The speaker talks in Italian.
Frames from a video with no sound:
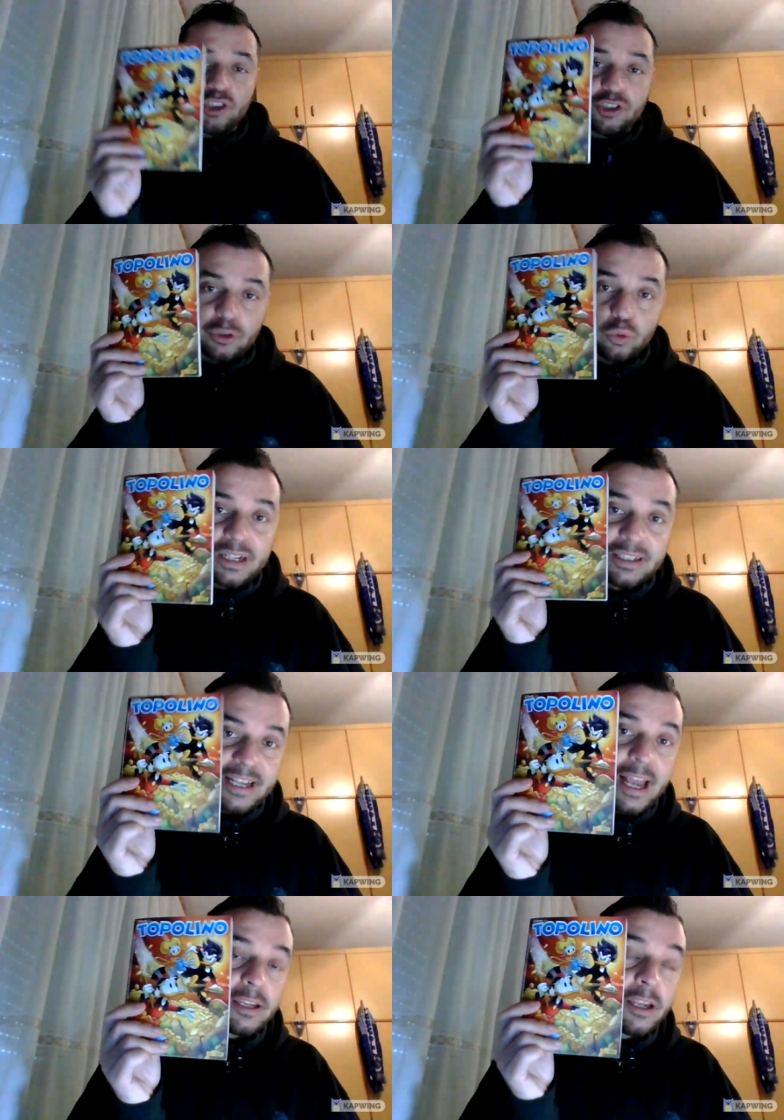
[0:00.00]
sceneggiatura e
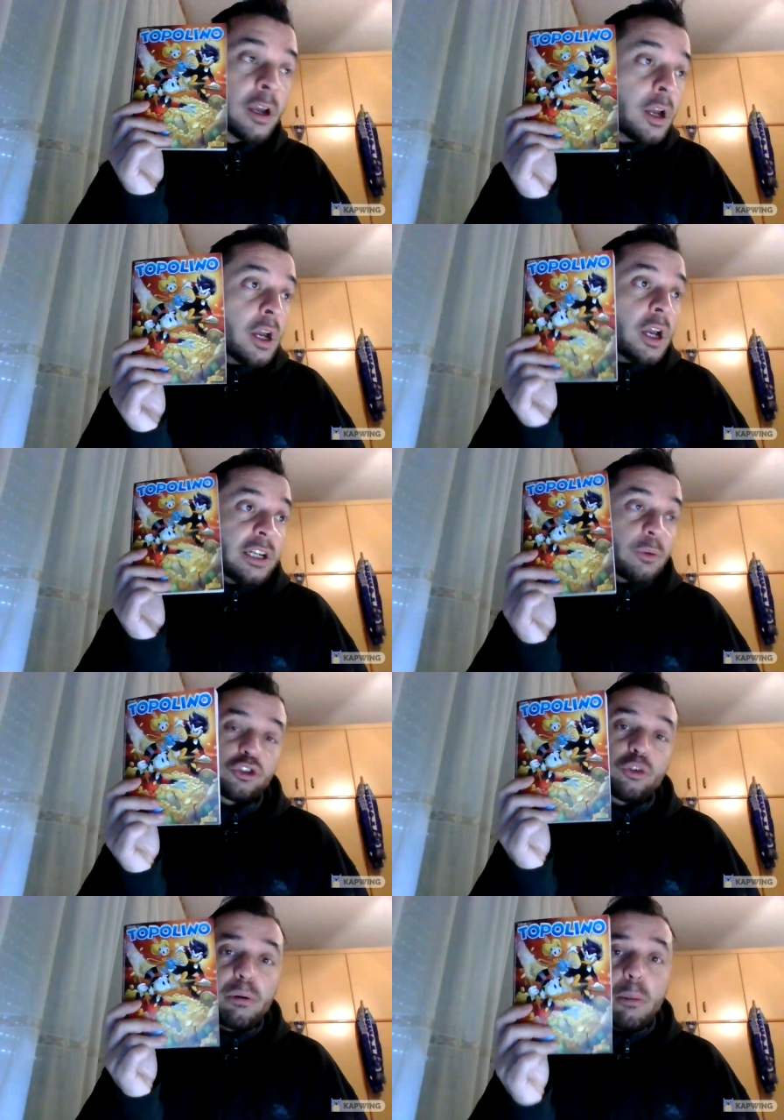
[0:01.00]
disegni di questo primo